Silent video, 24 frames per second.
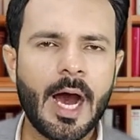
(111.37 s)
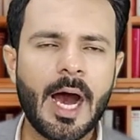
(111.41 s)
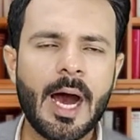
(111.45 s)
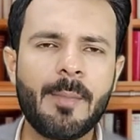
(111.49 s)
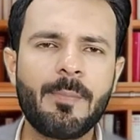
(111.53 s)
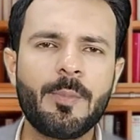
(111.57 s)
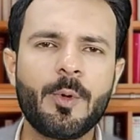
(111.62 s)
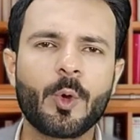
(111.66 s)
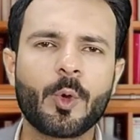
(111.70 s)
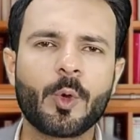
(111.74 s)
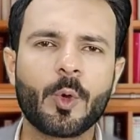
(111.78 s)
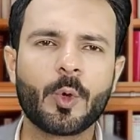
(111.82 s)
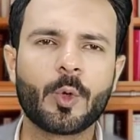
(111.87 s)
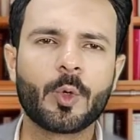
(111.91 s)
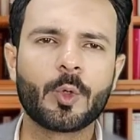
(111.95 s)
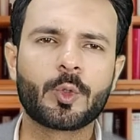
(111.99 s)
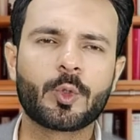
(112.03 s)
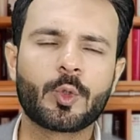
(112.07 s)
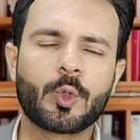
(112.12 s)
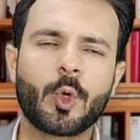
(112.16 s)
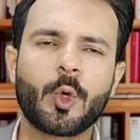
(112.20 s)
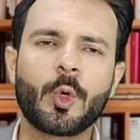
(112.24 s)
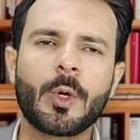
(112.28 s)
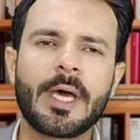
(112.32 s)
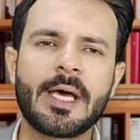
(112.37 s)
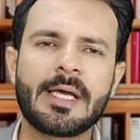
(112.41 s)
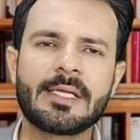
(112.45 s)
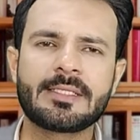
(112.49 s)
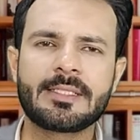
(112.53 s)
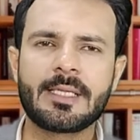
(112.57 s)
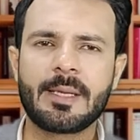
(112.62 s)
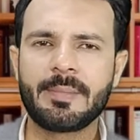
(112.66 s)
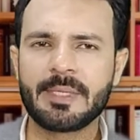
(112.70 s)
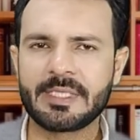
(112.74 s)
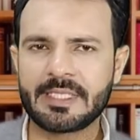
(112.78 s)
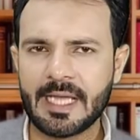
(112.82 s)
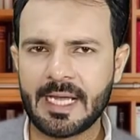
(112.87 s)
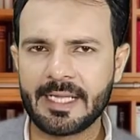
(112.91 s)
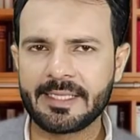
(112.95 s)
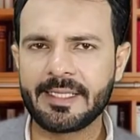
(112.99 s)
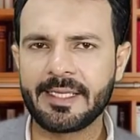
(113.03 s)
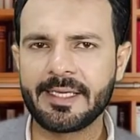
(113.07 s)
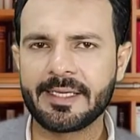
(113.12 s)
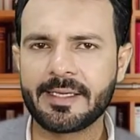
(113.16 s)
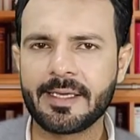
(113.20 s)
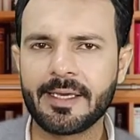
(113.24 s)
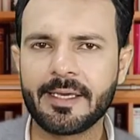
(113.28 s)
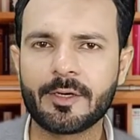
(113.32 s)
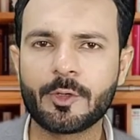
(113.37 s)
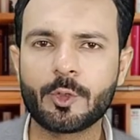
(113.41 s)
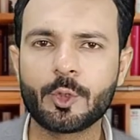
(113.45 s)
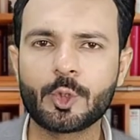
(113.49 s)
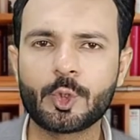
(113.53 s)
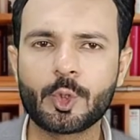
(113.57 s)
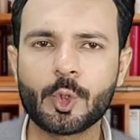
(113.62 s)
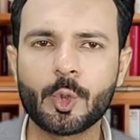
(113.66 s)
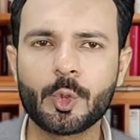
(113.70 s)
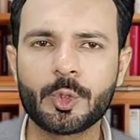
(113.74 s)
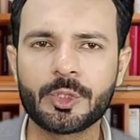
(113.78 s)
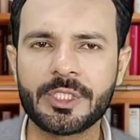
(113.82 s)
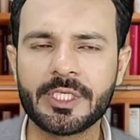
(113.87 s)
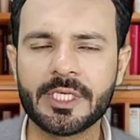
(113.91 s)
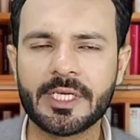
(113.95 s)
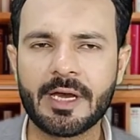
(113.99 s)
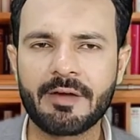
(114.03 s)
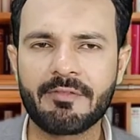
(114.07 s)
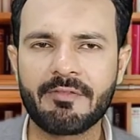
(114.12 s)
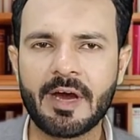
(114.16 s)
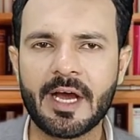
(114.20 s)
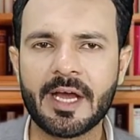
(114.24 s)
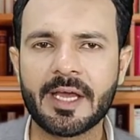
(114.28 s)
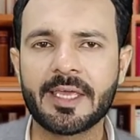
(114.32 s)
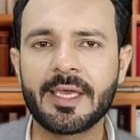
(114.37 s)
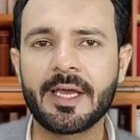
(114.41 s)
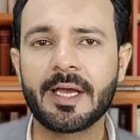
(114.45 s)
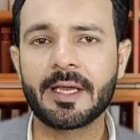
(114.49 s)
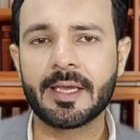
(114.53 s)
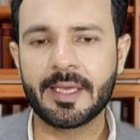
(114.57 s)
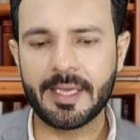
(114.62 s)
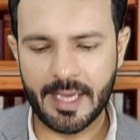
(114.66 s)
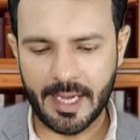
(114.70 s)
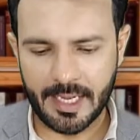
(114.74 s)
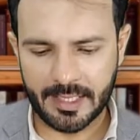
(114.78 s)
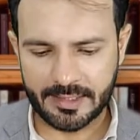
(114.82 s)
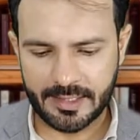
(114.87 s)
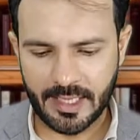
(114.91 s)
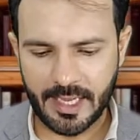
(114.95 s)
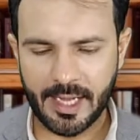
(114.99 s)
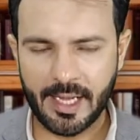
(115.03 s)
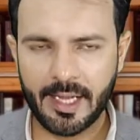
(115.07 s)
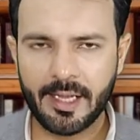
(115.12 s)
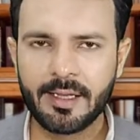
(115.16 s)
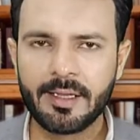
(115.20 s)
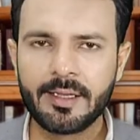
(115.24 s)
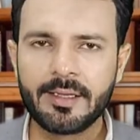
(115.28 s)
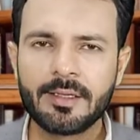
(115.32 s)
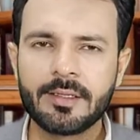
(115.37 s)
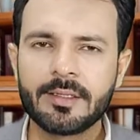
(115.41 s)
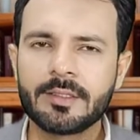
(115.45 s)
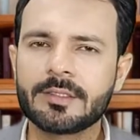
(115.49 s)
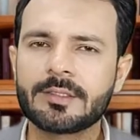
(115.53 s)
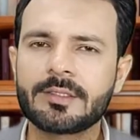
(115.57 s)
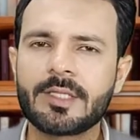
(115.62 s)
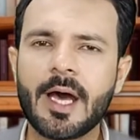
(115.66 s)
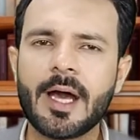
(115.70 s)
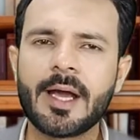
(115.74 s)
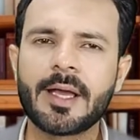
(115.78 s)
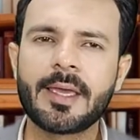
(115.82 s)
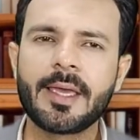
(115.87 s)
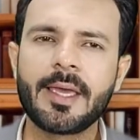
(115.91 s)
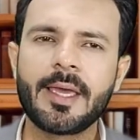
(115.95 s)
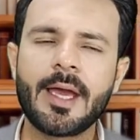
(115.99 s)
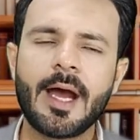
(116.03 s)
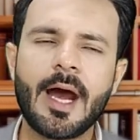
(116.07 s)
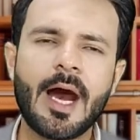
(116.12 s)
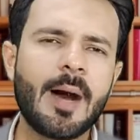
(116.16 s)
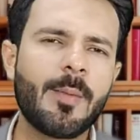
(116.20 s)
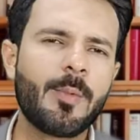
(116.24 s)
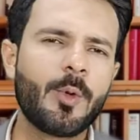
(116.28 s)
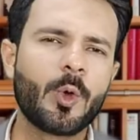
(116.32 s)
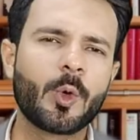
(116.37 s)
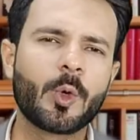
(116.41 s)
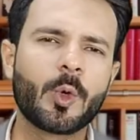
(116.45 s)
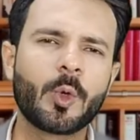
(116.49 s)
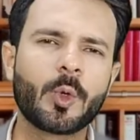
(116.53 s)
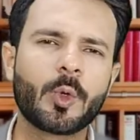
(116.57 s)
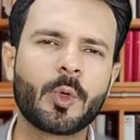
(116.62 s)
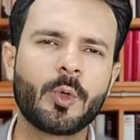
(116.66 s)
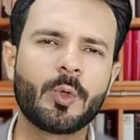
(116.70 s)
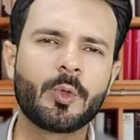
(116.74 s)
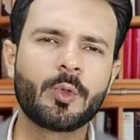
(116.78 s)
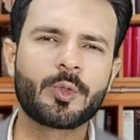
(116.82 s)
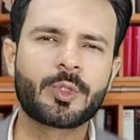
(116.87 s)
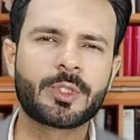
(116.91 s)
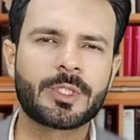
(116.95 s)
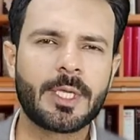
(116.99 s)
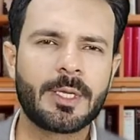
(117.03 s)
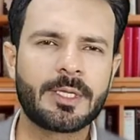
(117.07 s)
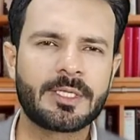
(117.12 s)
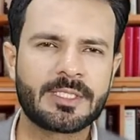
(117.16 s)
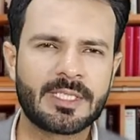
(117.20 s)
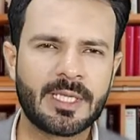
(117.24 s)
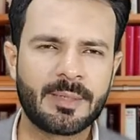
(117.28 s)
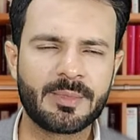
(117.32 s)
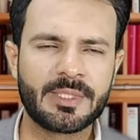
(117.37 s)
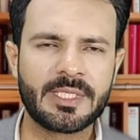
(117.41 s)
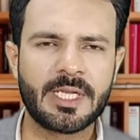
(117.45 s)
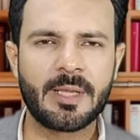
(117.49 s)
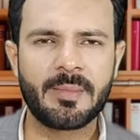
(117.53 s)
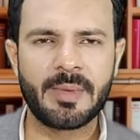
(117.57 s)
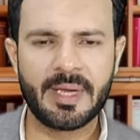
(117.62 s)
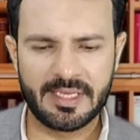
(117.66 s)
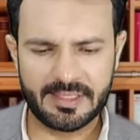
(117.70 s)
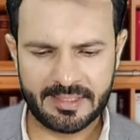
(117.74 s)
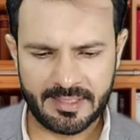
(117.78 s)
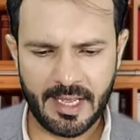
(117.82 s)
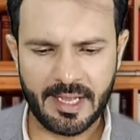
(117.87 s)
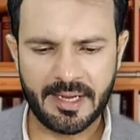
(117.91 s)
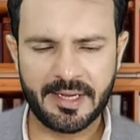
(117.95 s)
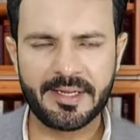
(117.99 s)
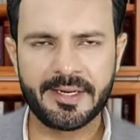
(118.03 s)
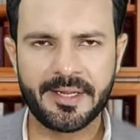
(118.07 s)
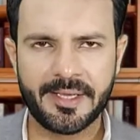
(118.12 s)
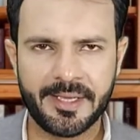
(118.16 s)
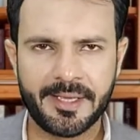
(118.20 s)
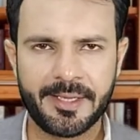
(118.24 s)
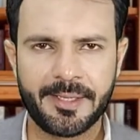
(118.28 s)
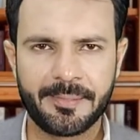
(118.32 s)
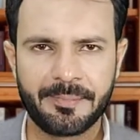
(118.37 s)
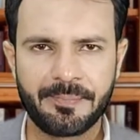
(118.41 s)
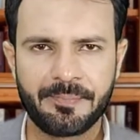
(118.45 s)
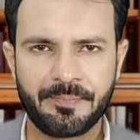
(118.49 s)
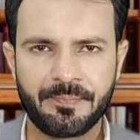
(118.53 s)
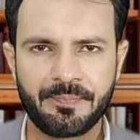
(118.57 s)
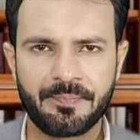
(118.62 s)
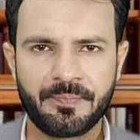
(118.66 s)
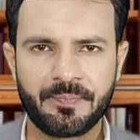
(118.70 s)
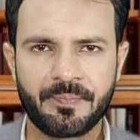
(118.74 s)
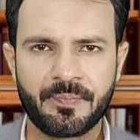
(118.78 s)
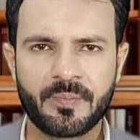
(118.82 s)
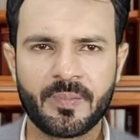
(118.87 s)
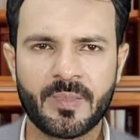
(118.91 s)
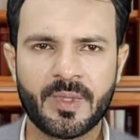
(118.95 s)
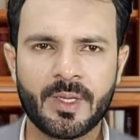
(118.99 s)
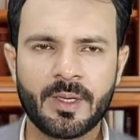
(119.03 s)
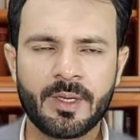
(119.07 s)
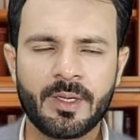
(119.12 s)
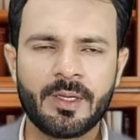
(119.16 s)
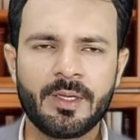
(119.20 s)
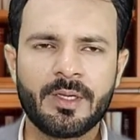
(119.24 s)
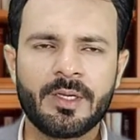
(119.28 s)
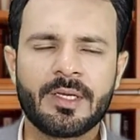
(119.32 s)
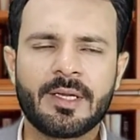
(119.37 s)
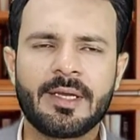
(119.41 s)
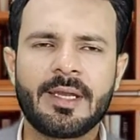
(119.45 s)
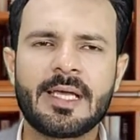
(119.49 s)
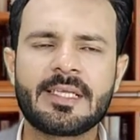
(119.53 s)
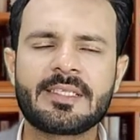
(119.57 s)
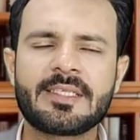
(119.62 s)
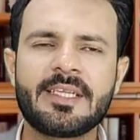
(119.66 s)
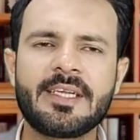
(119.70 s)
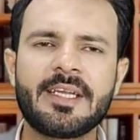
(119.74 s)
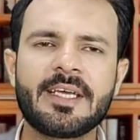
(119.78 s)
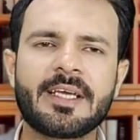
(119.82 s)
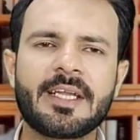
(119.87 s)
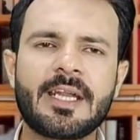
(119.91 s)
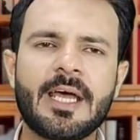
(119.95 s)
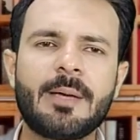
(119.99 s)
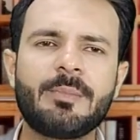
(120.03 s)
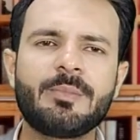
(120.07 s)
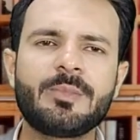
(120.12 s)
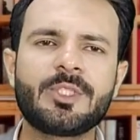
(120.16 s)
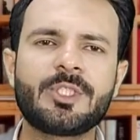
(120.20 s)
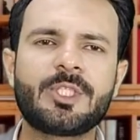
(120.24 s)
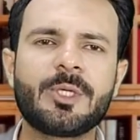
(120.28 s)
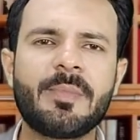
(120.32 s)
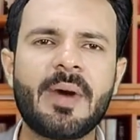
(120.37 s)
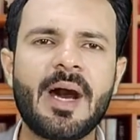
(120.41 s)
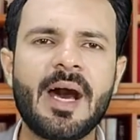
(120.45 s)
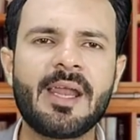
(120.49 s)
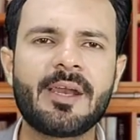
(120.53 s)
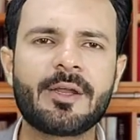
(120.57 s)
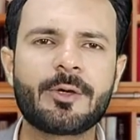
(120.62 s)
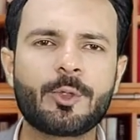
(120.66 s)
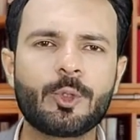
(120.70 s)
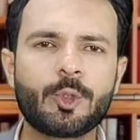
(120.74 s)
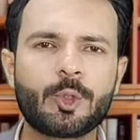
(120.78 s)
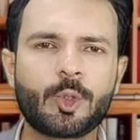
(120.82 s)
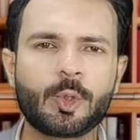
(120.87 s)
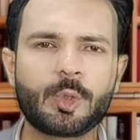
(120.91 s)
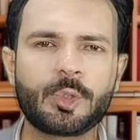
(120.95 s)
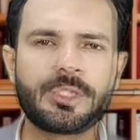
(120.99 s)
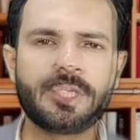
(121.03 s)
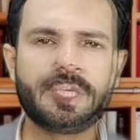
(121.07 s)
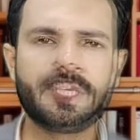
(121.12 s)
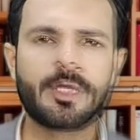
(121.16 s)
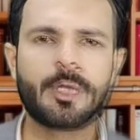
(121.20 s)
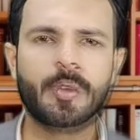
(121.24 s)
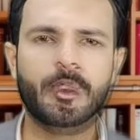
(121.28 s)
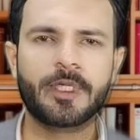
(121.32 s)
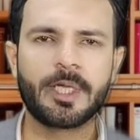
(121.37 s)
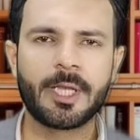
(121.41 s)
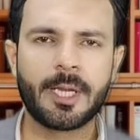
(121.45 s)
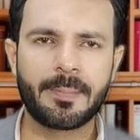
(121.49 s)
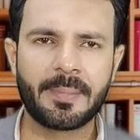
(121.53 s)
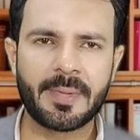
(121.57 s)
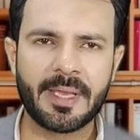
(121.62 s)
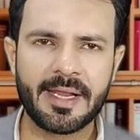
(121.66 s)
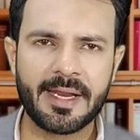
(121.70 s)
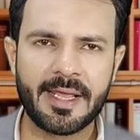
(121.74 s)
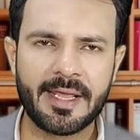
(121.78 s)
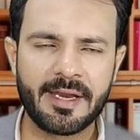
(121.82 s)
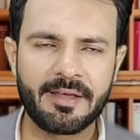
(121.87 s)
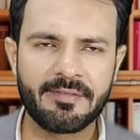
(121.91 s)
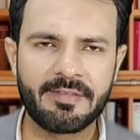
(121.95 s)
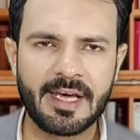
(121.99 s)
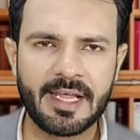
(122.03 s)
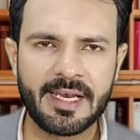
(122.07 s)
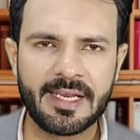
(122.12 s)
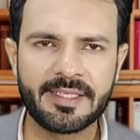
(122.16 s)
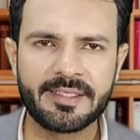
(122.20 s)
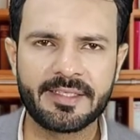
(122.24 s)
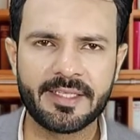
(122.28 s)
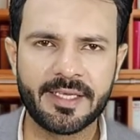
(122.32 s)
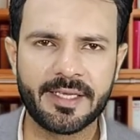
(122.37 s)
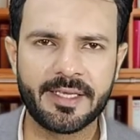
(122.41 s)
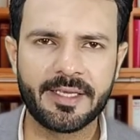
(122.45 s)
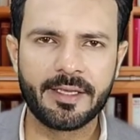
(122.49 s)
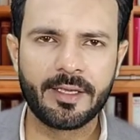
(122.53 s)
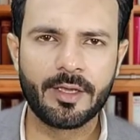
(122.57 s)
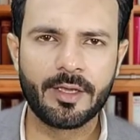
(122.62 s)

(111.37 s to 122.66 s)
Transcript: आप लोगों को थोड़ा सा बता दें कि जी का वाक़ क्या था ताकि आप लोगों को उसके समझने में आसानी रहे नाजरीन कराम जमाल खोशुक जी सऊदी अरब के रहने वाले थे